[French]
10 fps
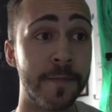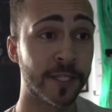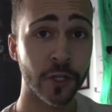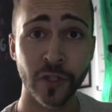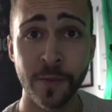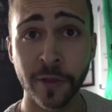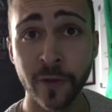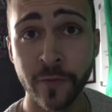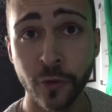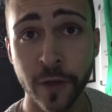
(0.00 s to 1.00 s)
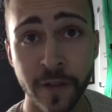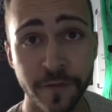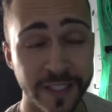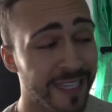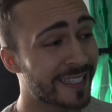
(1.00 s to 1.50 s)
Mais ce que je vous ai montré au niveau de domaine
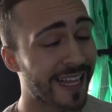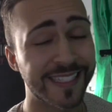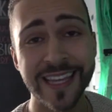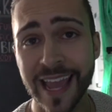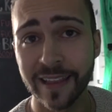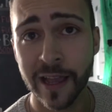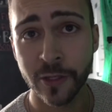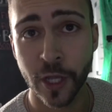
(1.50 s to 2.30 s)
physique, c'est assez intense